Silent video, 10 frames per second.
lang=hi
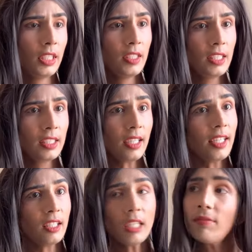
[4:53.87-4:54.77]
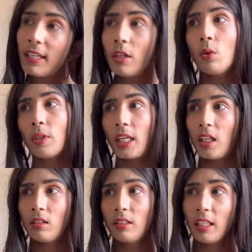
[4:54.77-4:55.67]
जिस चीज का डर था वही हो गया
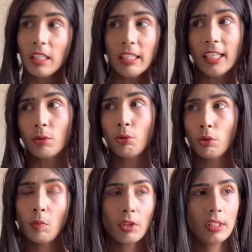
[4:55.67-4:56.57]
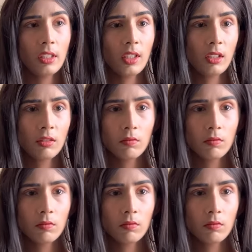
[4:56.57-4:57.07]
देख लिया रुंझुन मौसी ने